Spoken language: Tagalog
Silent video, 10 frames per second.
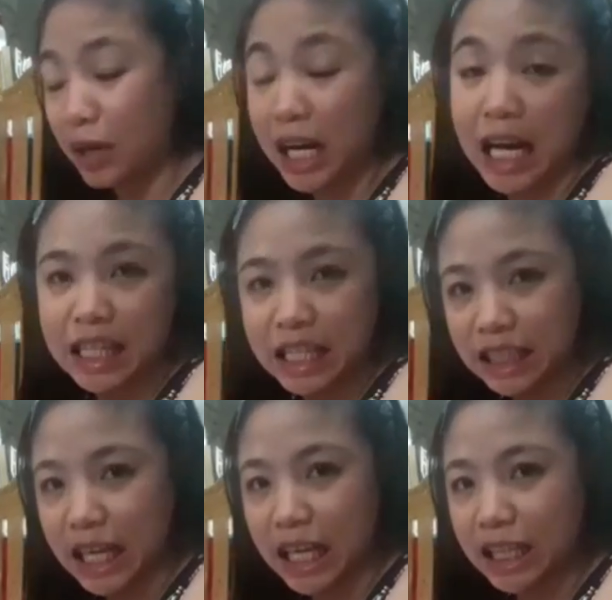ang mga
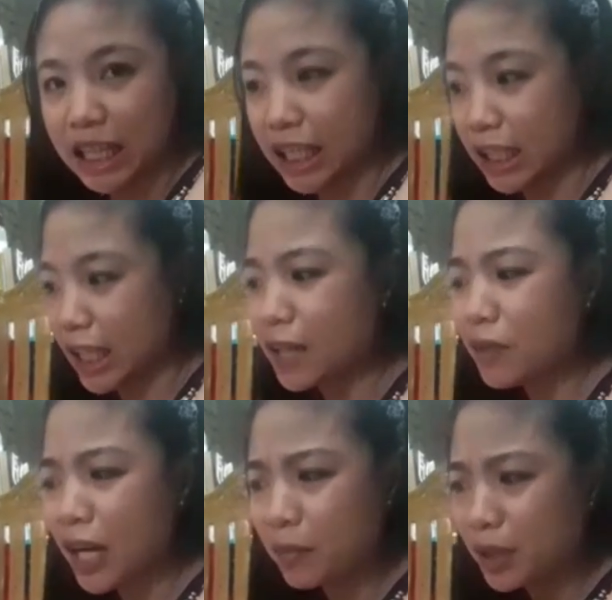anak natin.
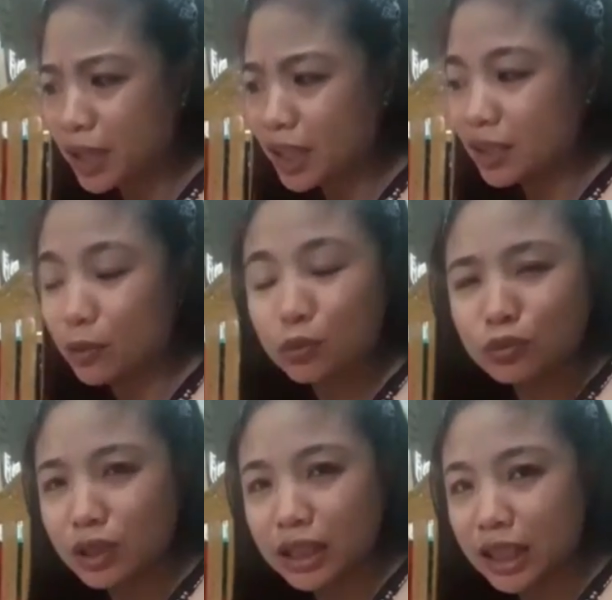Alam namin sa
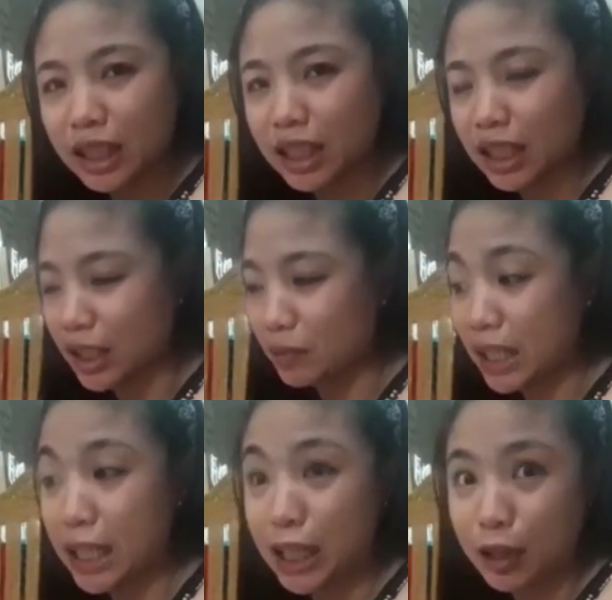una talaga talagang
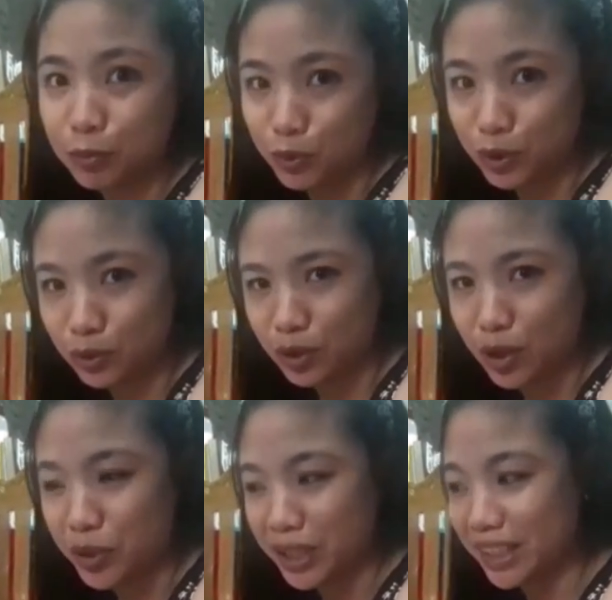mahirap po itong
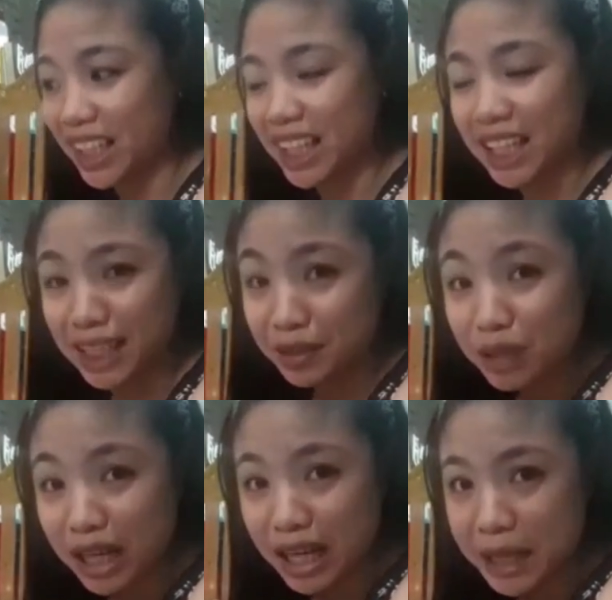gawin,
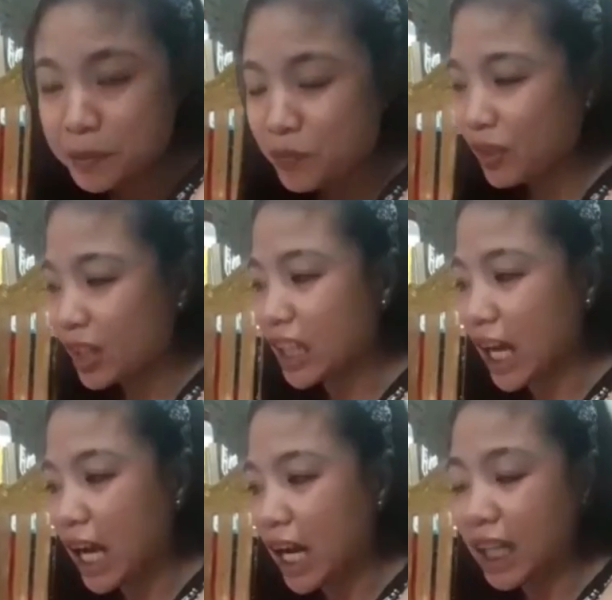nakakaba,
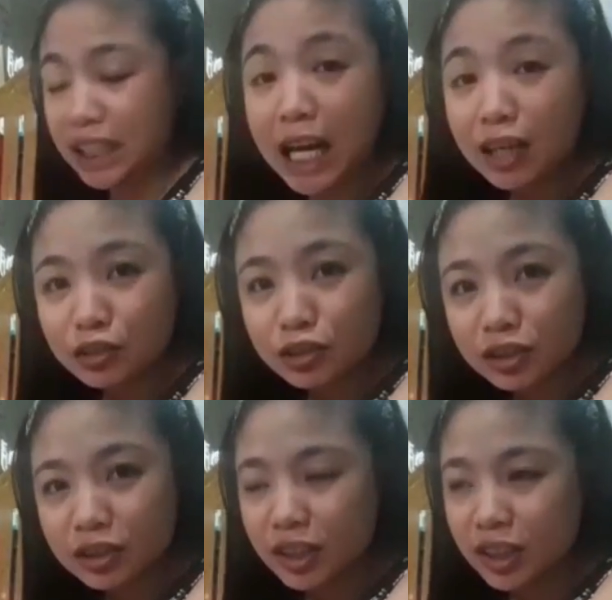
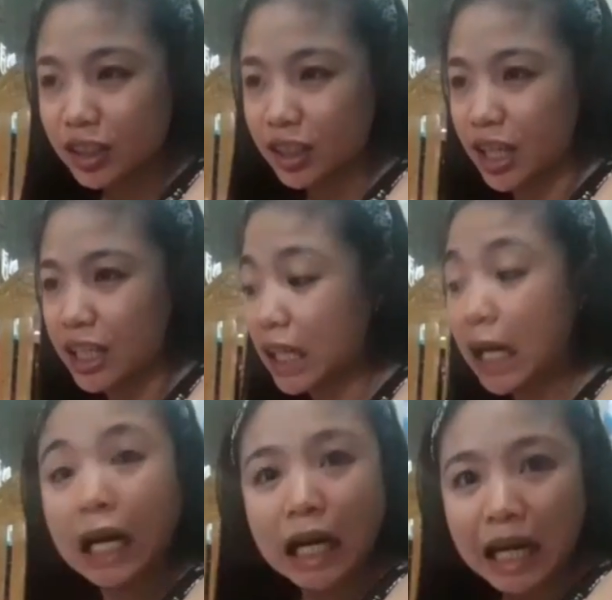nakakatakot, eh,
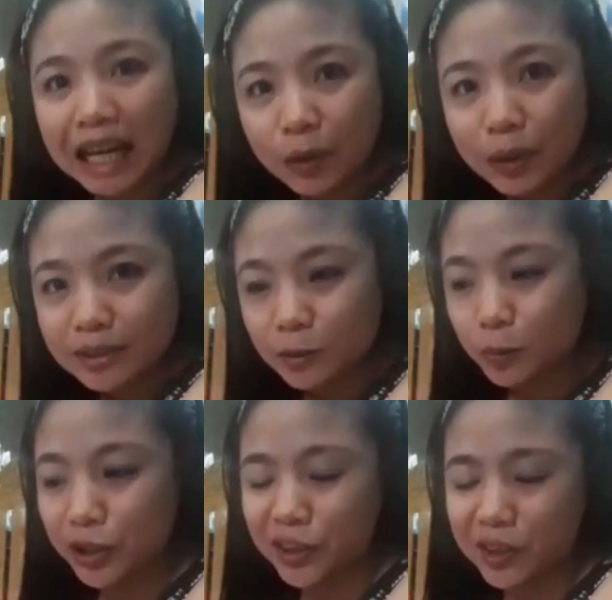nakakaawa sa
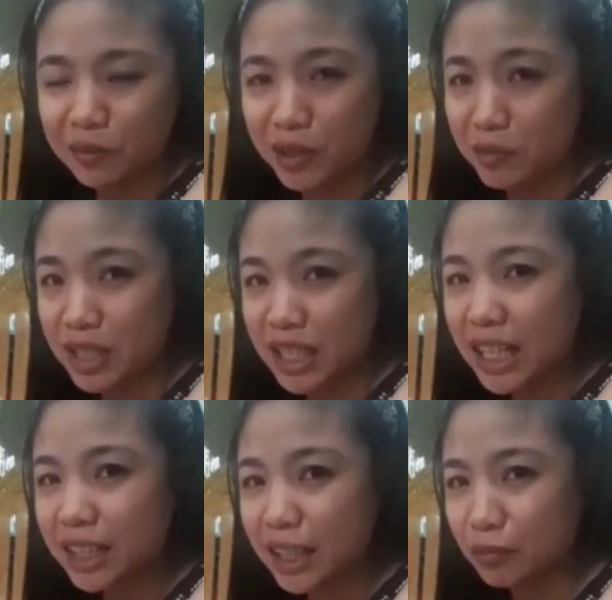part ng baby
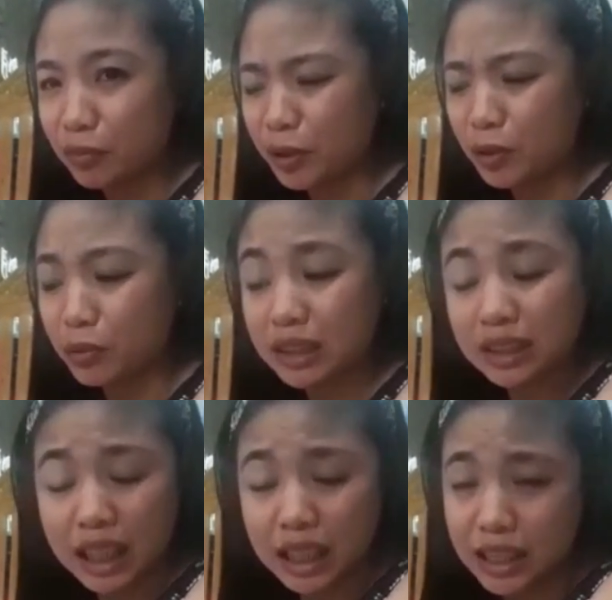natin, pero mas
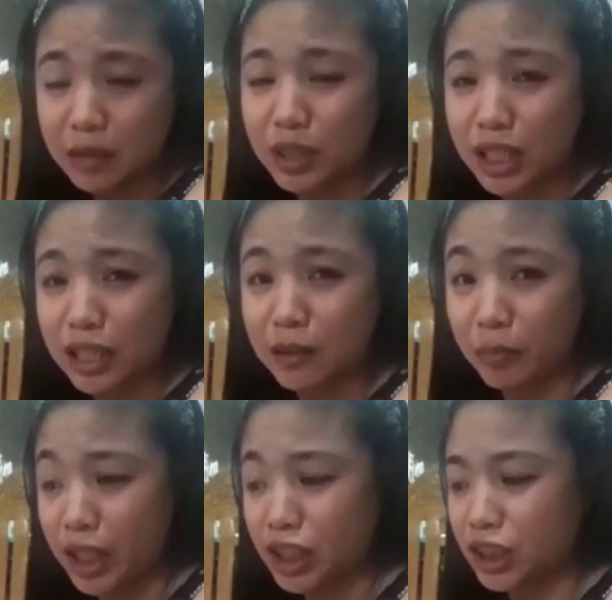nakasabi na ng
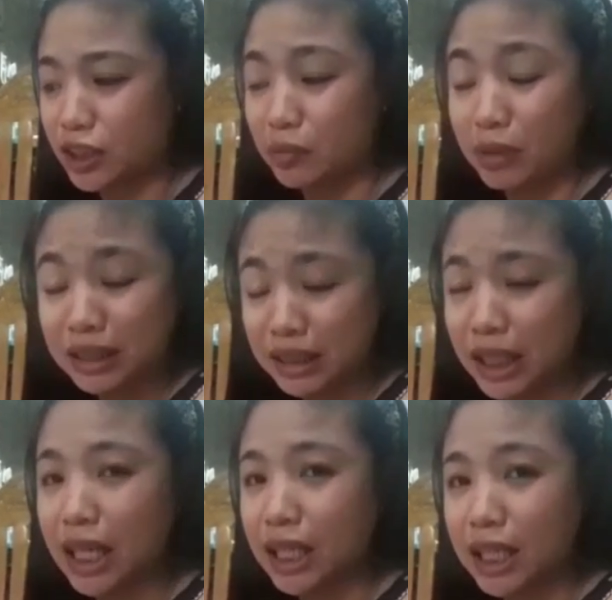pwede na mas
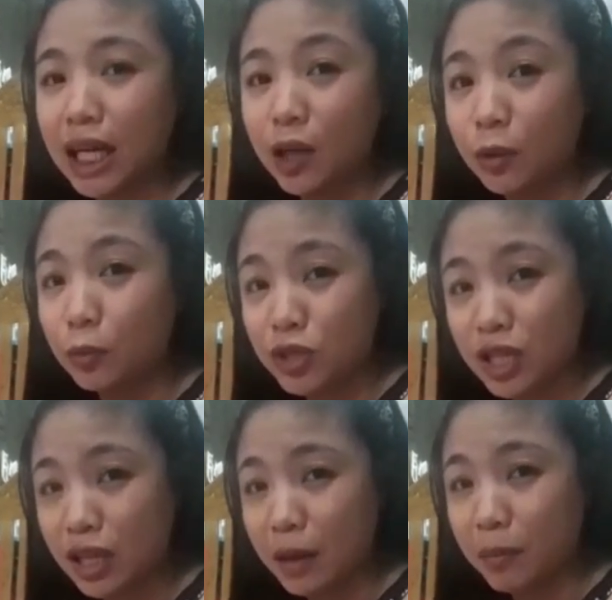nakakaawa po
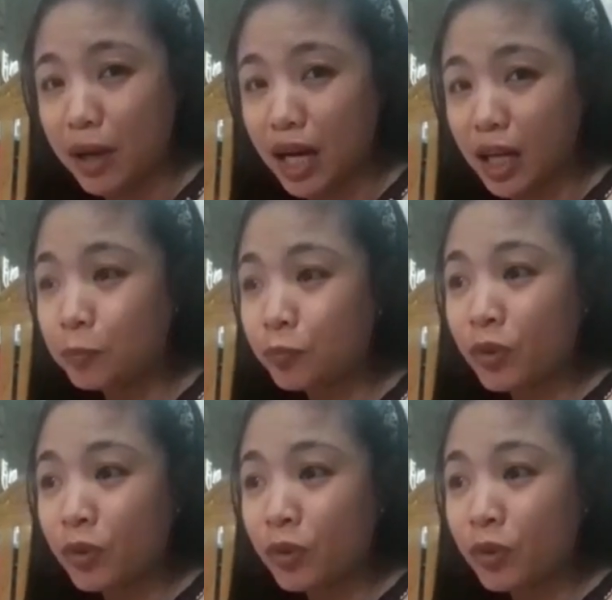sila pag